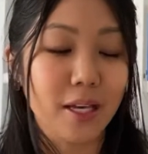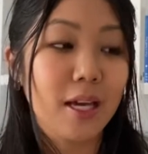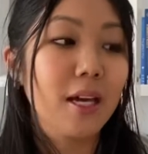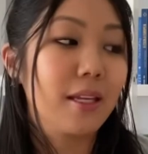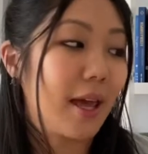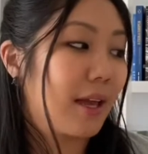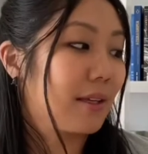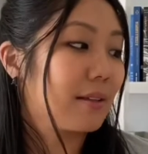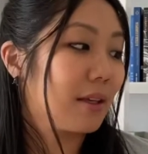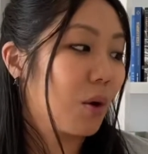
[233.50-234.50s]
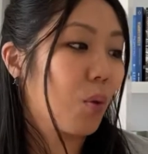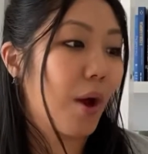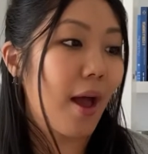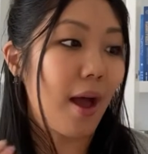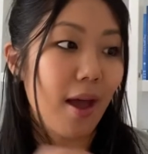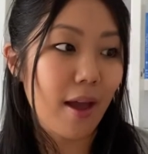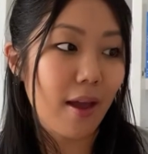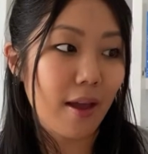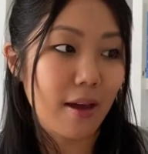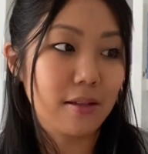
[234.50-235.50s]
né? Então
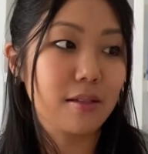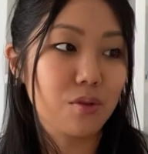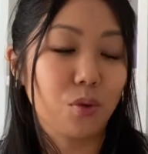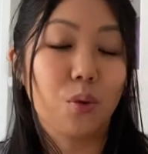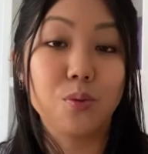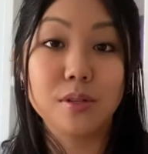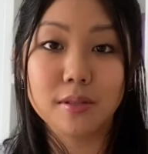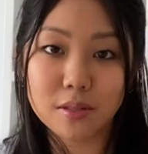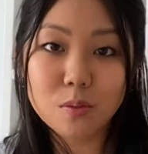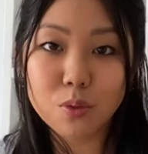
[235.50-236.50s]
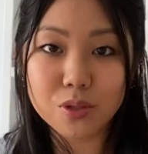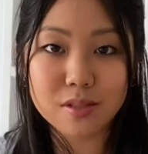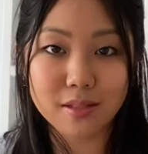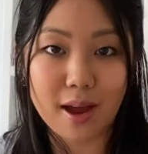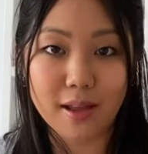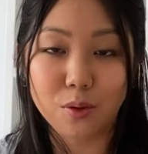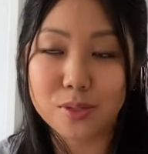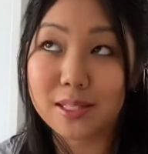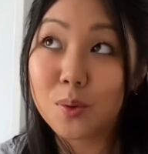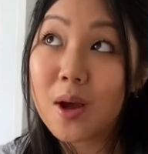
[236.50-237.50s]
é, a Nixon conseguiu mostrar, ela
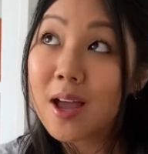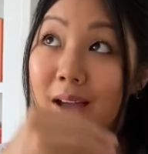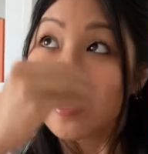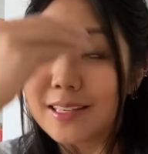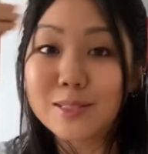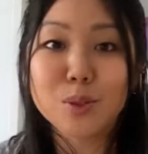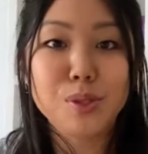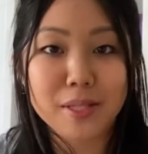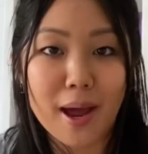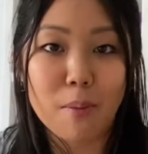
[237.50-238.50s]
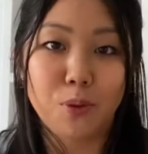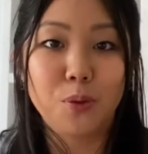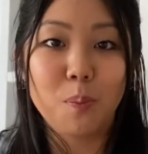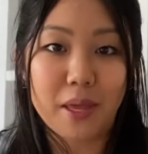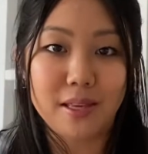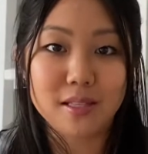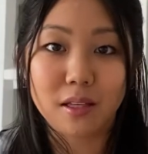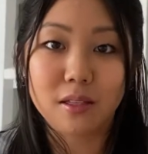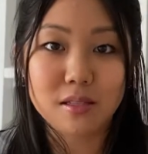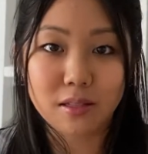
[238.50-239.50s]
conseguiu ilustrar muito bem essa
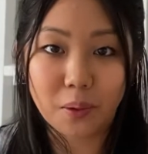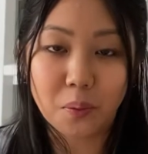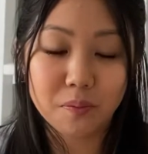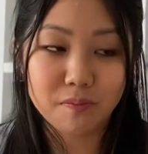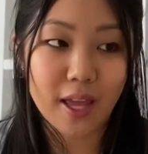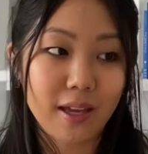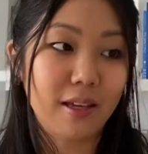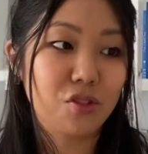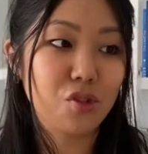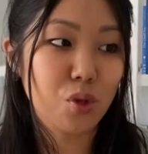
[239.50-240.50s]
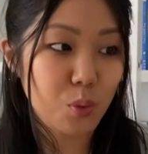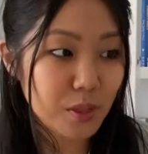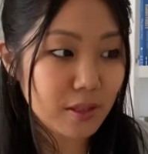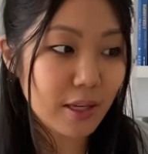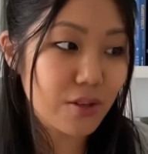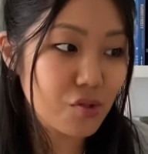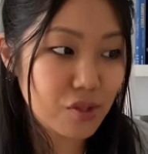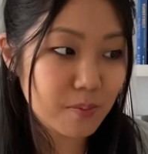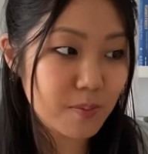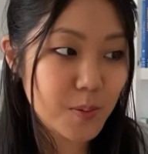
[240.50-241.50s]
questão, né? gente só não
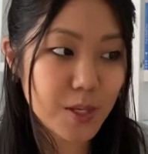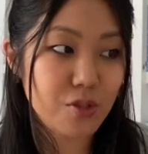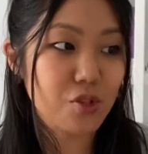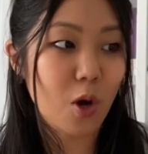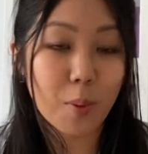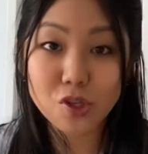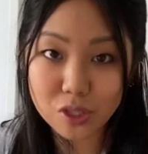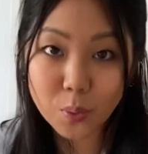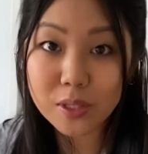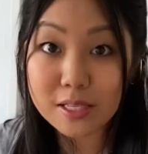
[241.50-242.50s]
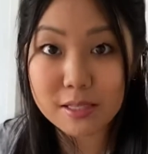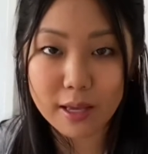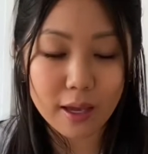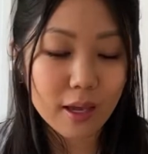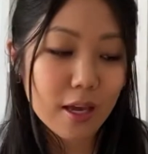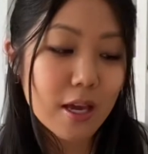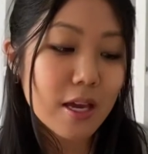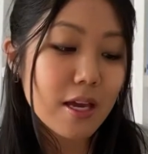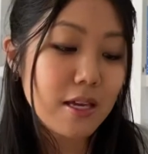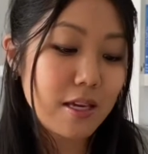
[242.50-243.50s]
entende se a gente realmente não quiser.
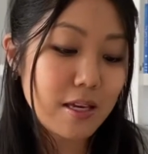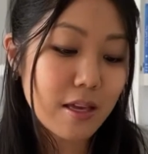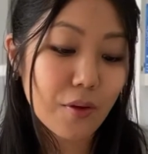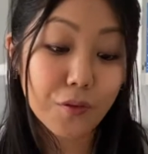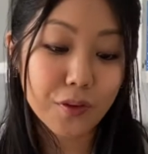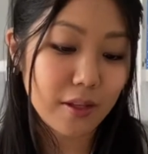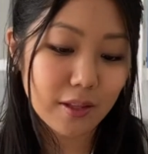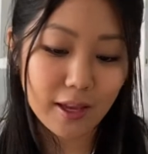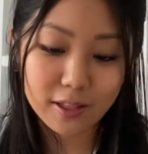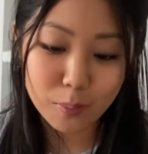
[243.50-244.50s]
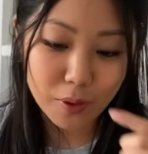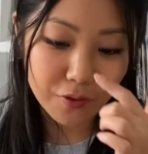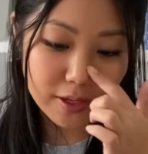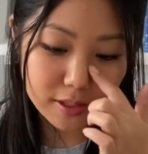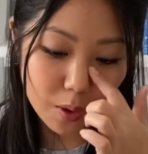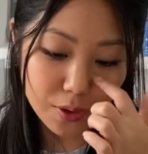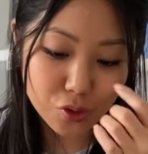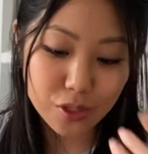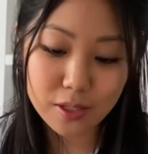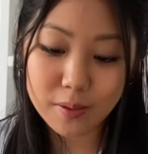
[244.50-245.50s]
E enfim, tem aqui uma frase que eu acho
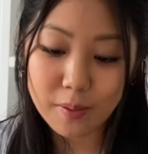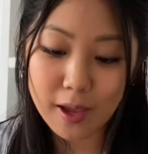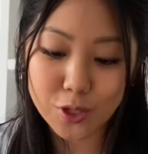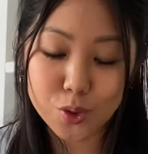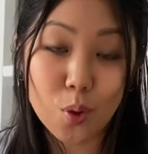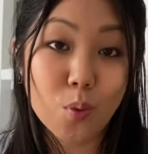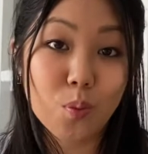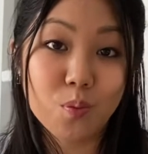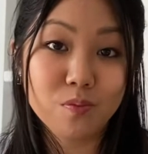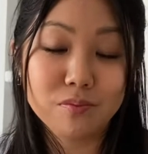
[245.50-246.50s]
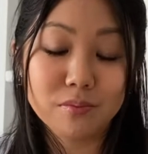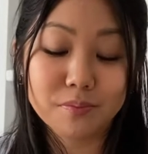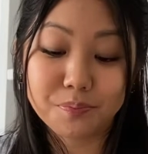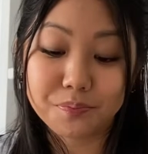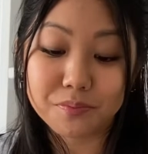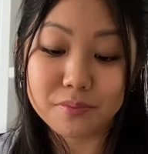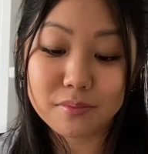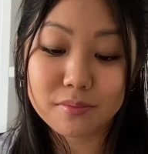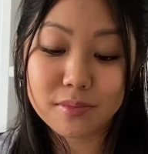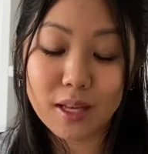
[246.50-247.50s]
que é só um, um
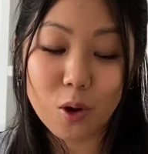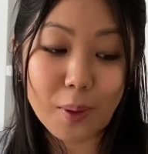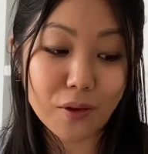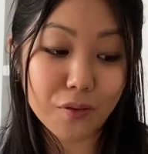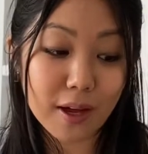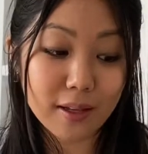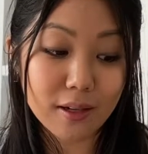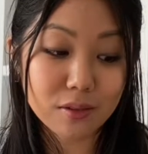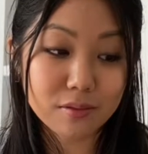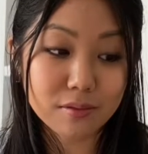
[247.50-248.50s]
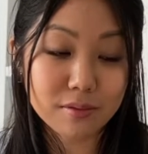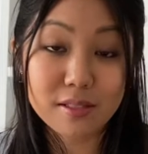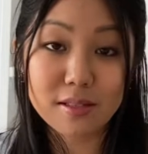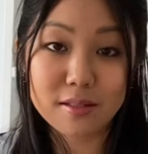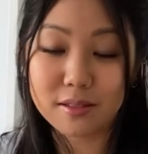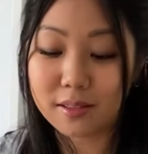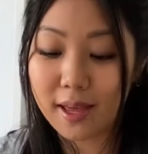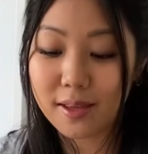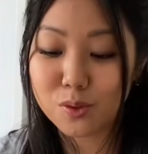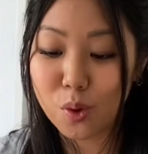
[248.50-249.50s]
como é que fala? Um teaser,
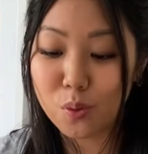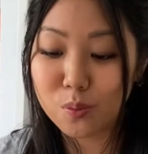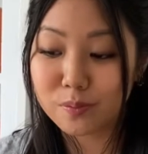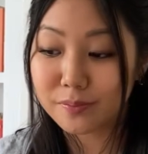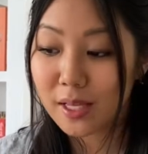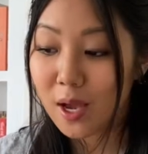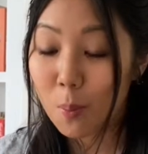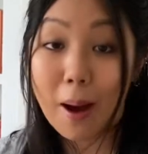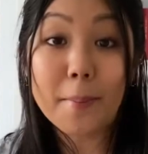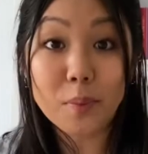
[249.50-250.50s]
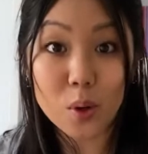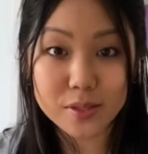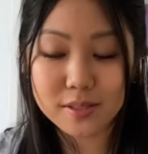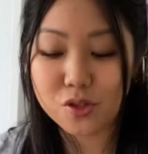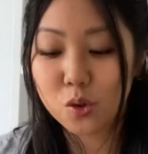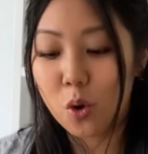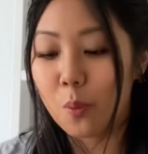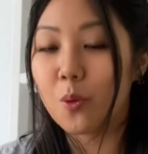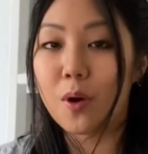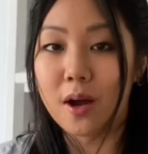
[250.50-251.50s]
né? Só um, uma amostra de
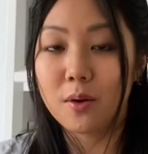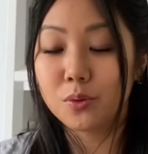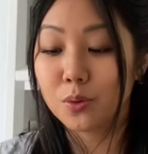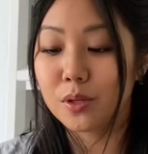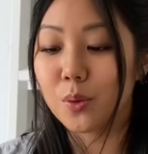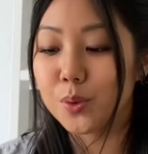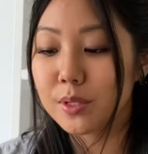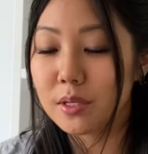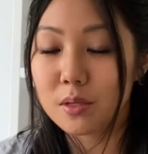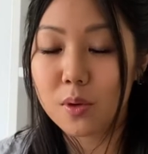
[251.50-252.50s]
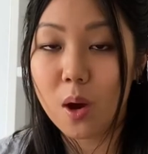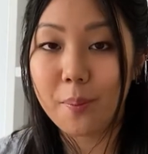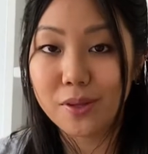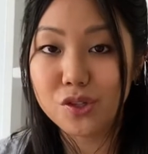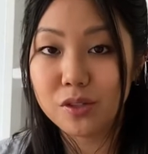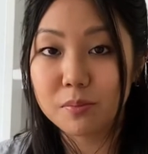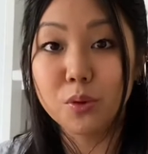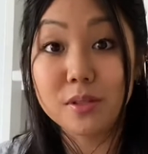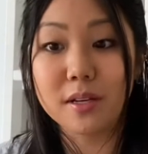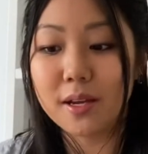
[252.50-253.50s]
como a autora conseguiu realmente
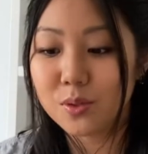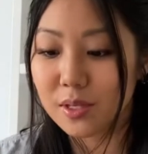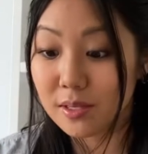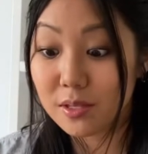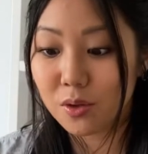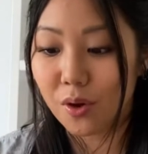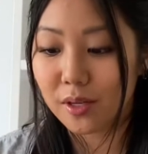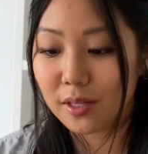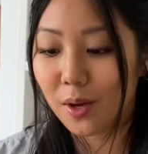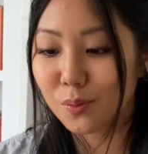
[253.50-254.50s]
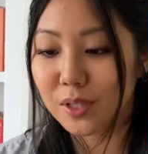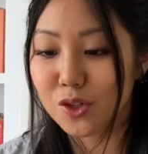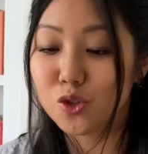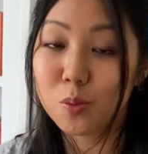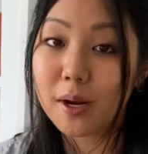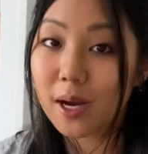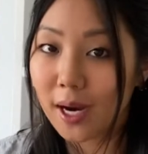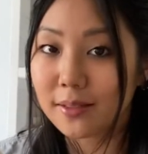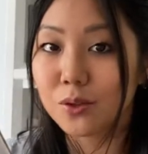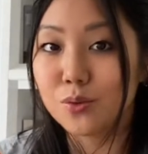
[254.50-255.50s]
mostrar isso nessa história, que é um trecho de uma
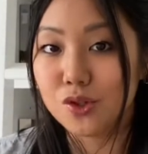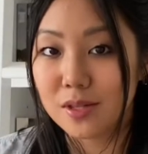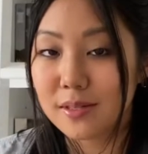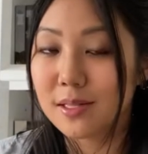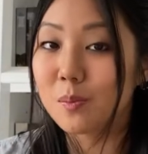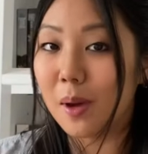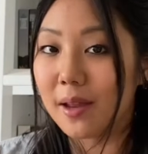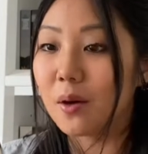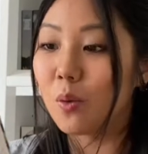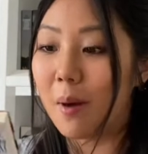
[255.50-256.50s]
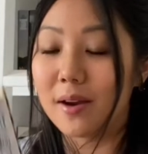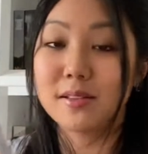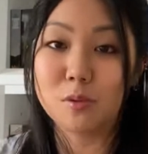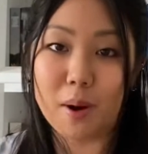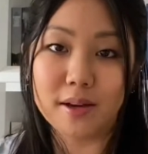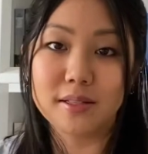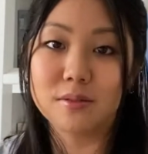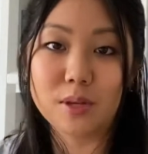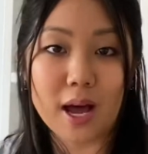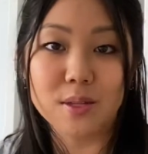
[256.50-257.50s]
carta do Justice para o Martin. O Martin,
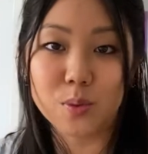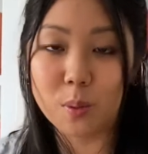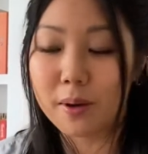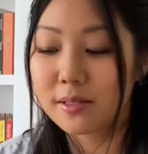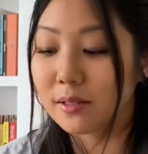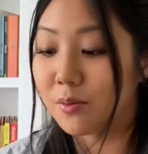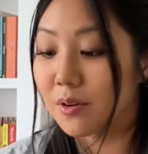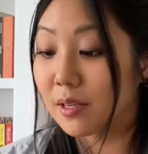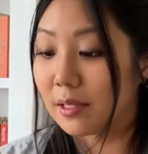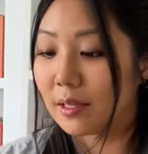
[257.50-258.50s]
no caso, é o Martin Luther King.